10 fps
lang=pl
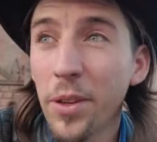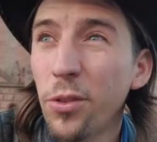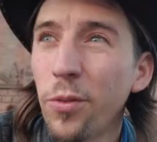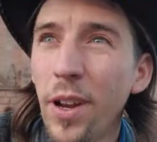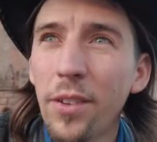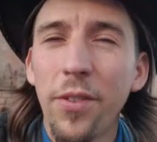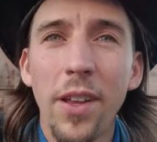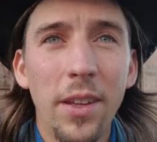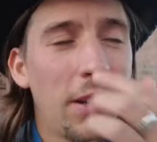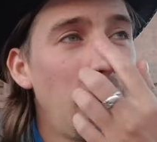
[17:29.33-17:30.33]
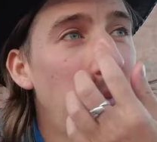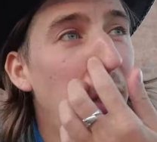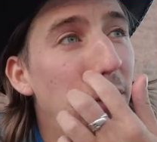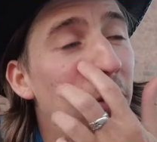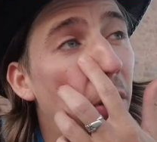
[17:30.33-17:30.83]
jest tu wiele fajnych e,
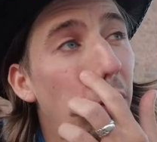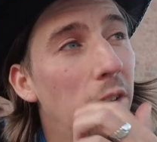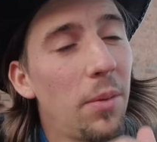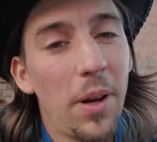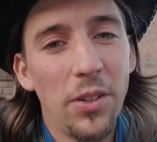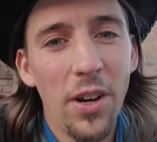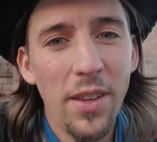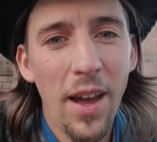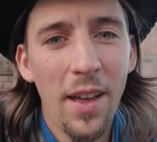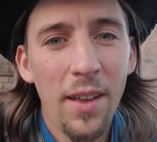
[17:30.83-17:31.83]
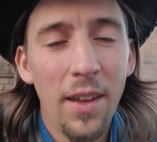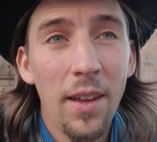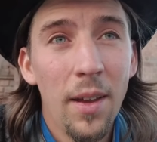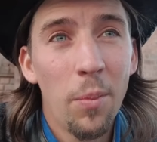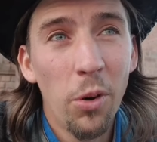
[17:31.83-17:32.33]
miejsc do zobaczenia.
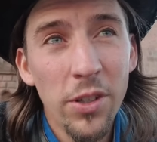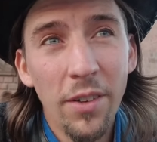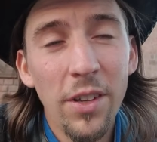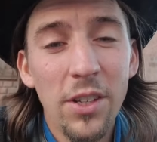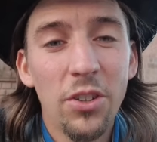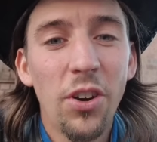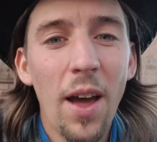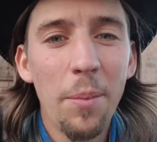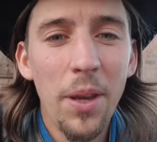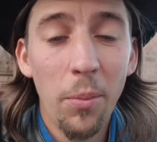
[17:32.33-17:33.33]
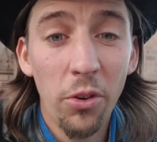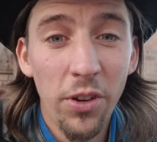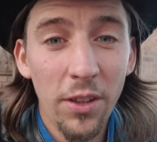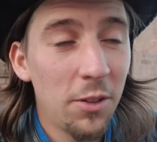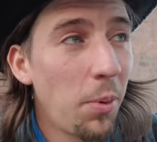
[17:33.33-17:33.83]
Można wycieczkami,
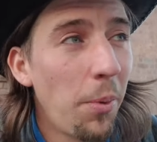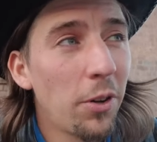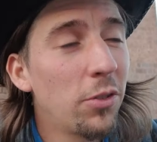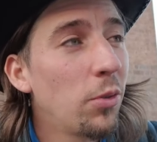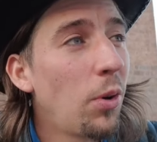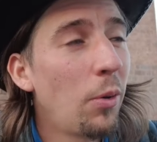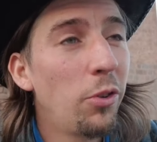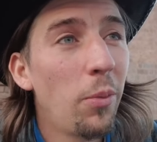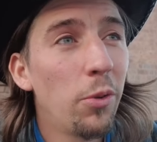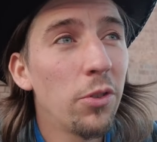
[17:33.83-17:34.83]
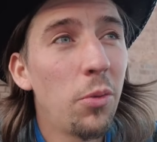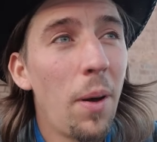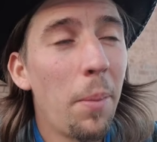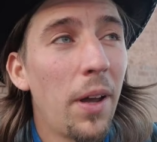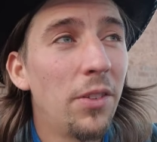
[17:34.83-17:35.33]
można też po prostu autobus
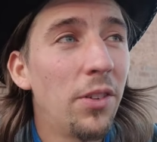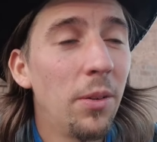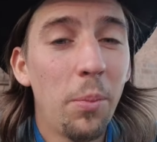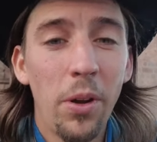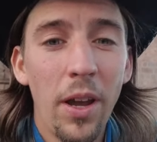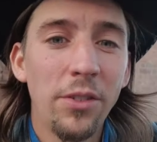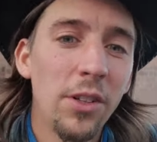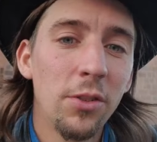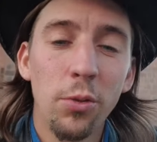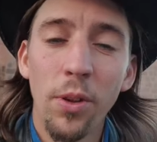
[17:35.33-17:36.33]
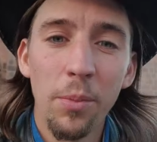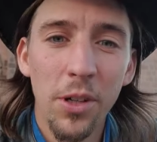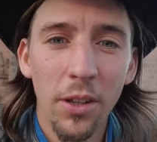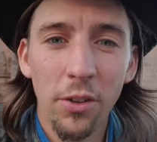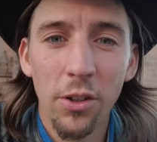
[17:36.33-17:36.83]
złapać, pojedziesz tu na
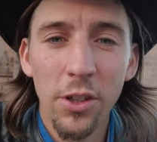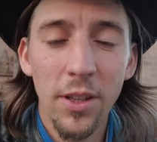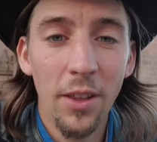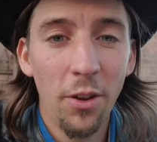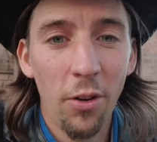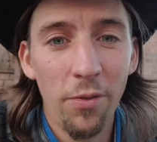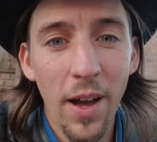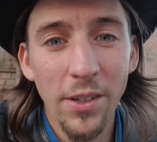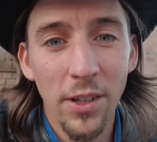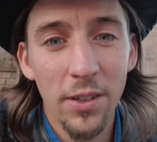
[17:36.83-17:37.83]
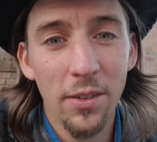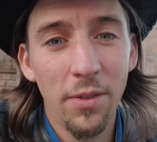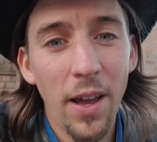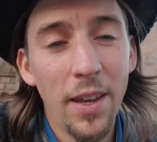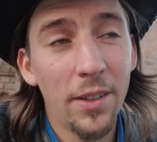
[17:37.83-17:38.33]
przykład godzinę do
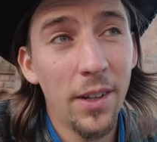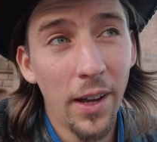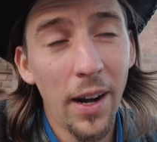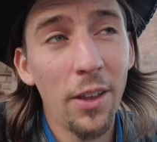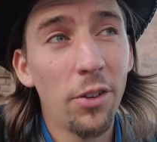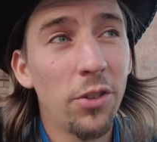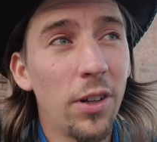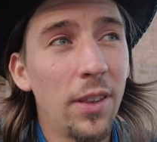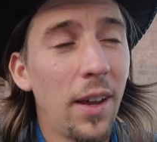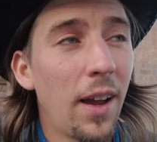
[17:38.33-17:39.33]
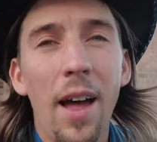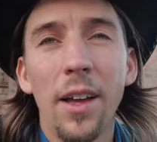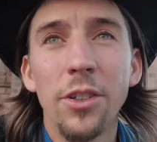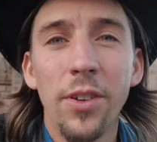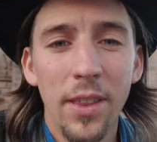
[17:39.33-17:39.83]
Valle, Sagrado, czyli tak
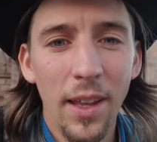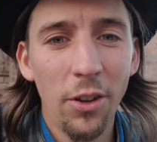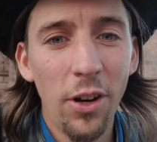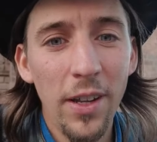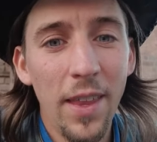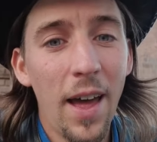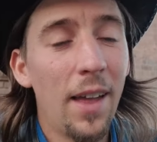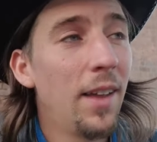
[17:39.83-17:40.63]
Święta Dolina.